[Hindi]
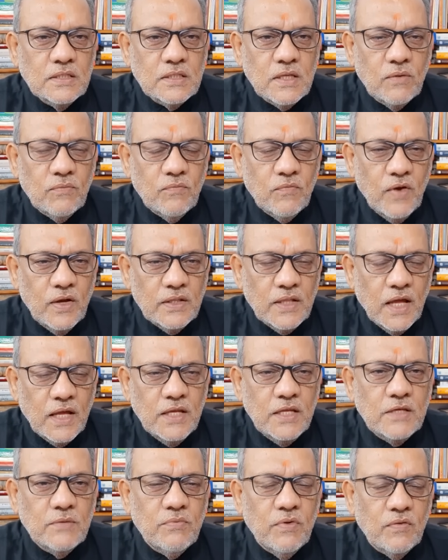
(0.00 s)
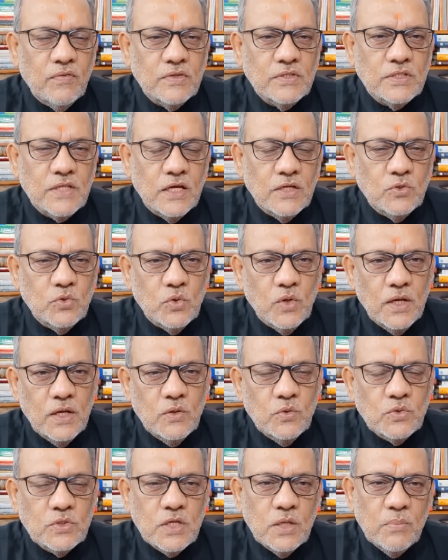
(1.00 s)
संवैधानिक व्यवस्था जो
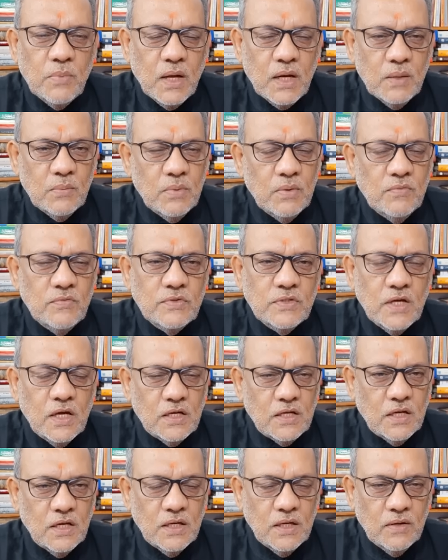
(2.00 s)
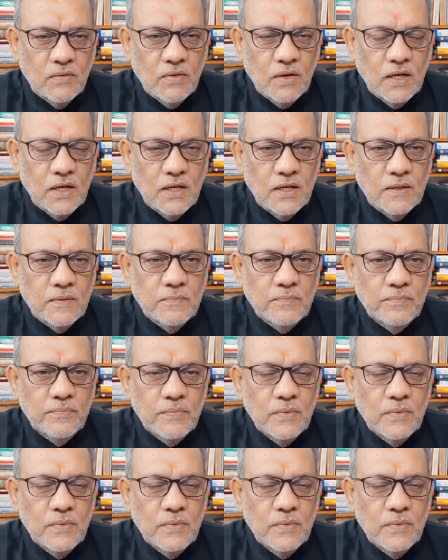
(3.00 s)
है उसके बारे में विचार करने वाला है